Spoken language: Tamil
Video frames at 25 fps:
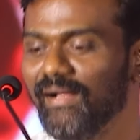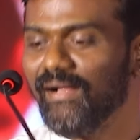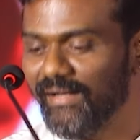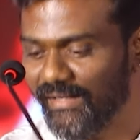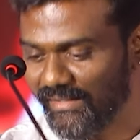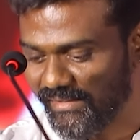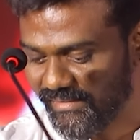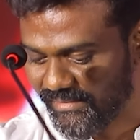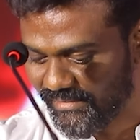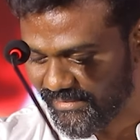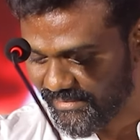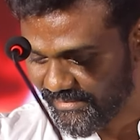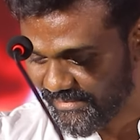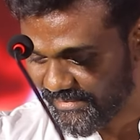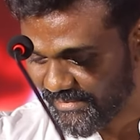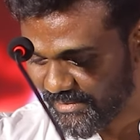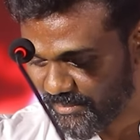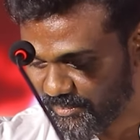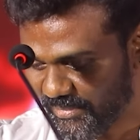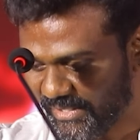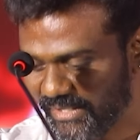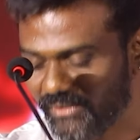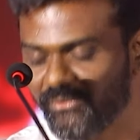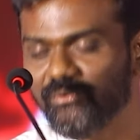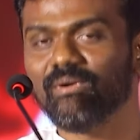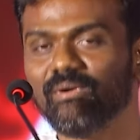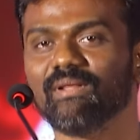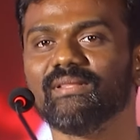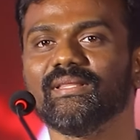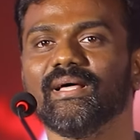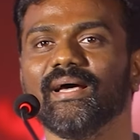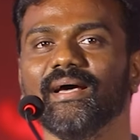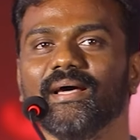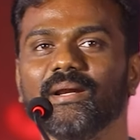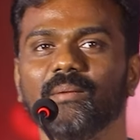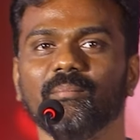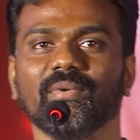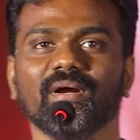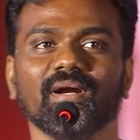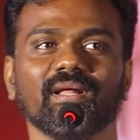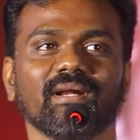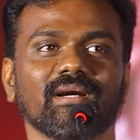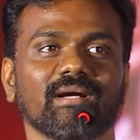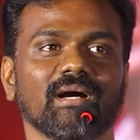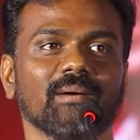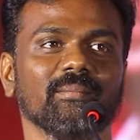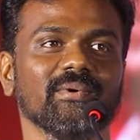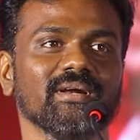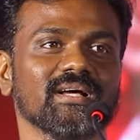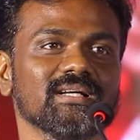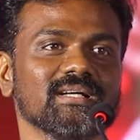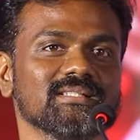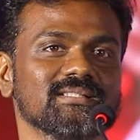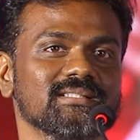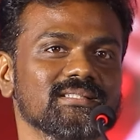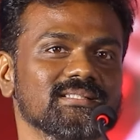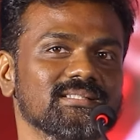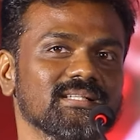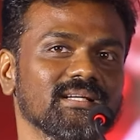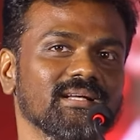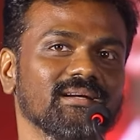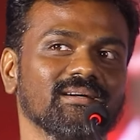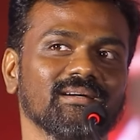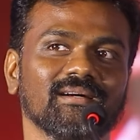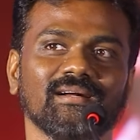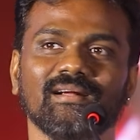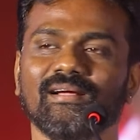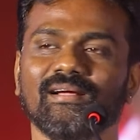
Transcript: அண்ட் படத்தோட தயாரிப்பாளர் கமல்ஹாசன் சார்